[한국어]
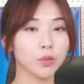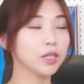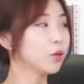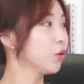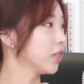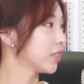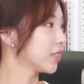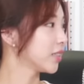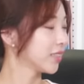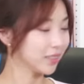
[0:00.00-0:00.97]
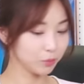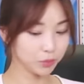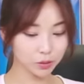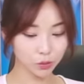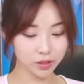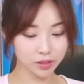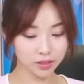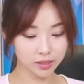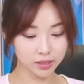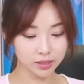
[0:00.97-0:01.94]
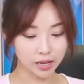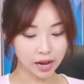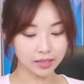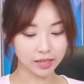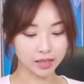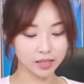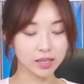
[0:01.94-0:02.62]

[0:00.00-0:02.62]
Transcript: 밀고 있는 밀고 있는 하나,